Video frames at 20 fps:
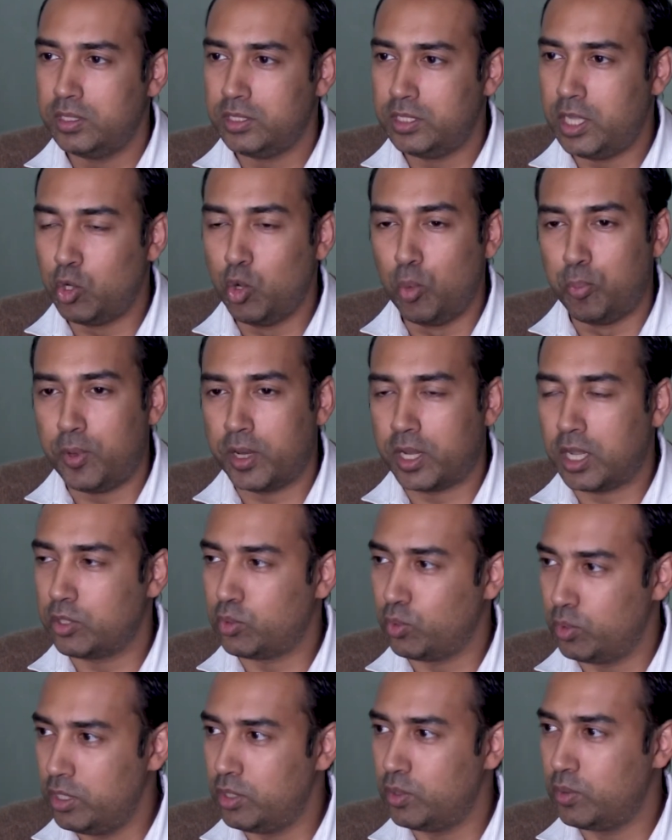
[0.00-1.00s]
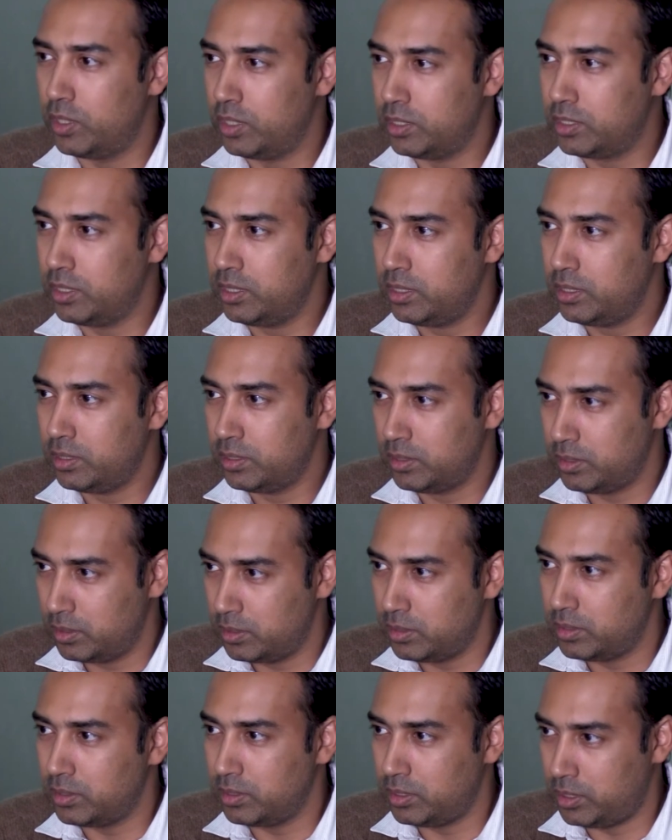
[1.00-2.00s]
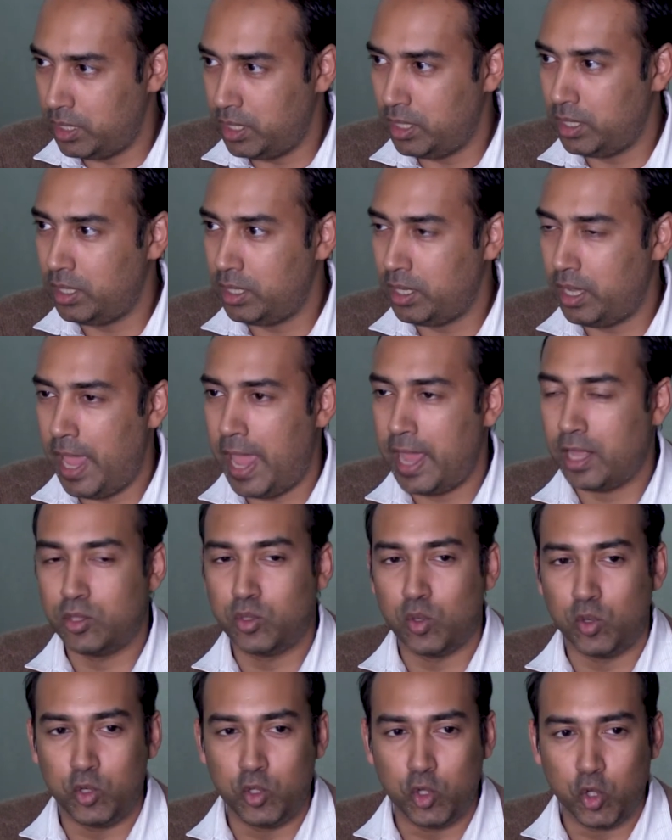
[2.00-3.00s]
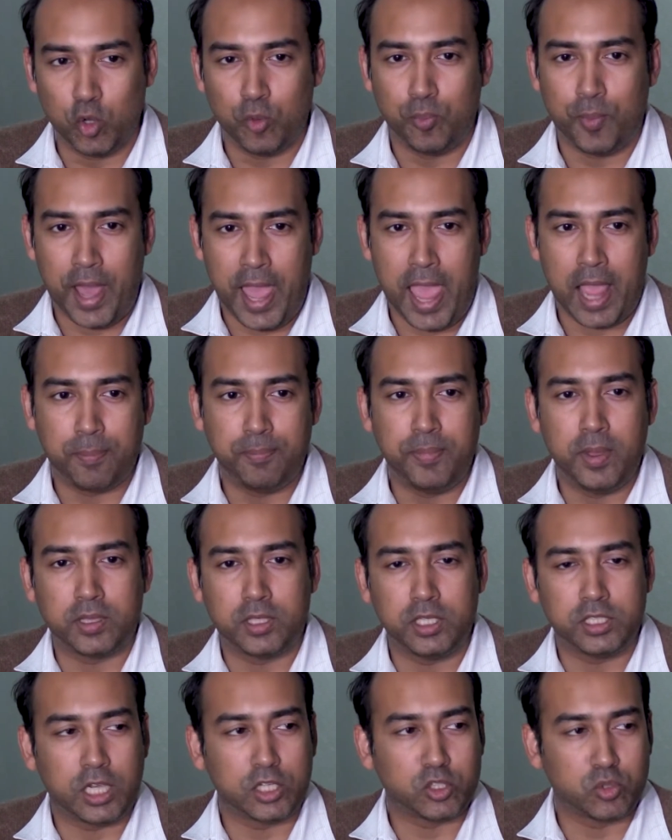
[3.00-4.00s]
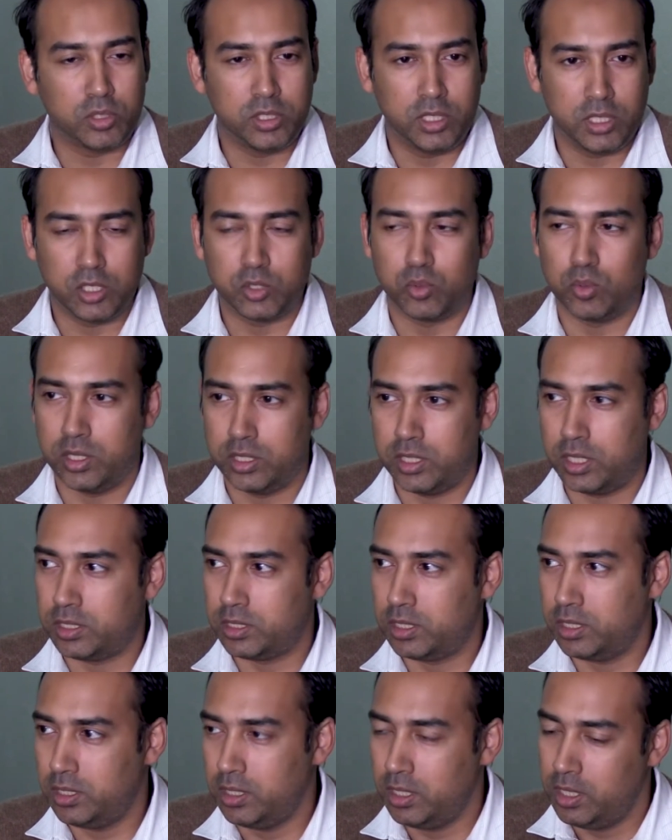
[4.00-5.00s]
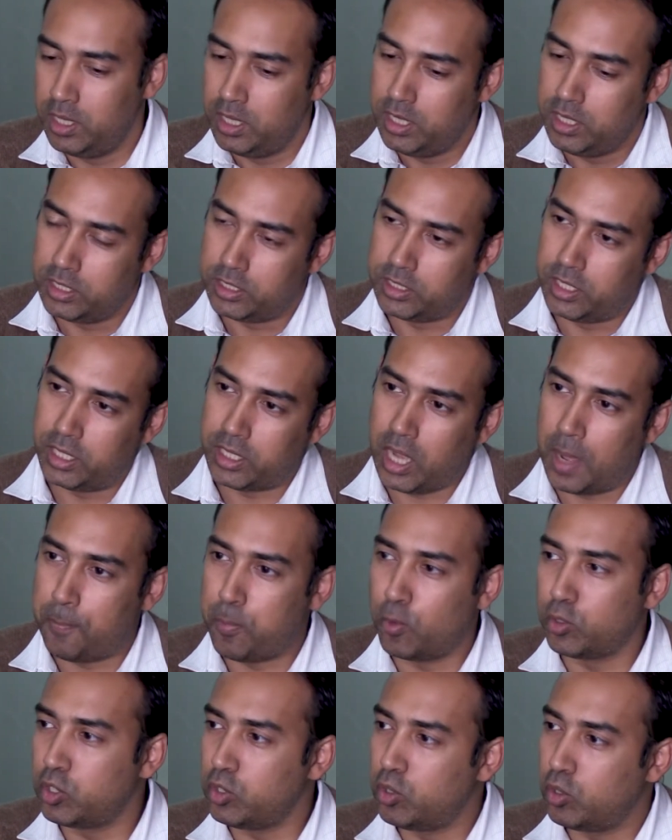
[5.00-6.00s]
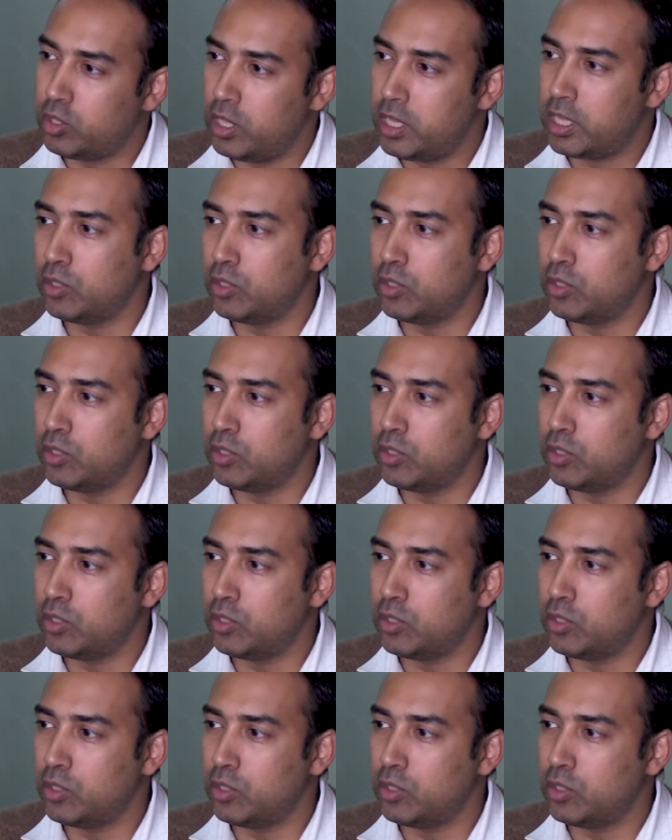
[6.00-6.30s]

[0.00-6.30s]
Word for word: যে রূপরেখা তৈরি করেছে যে এক দলীয় বা এক ব্যক্তি শাসনের দিকে চলে যাচ্ছেন সেটার প্রতিরোধেই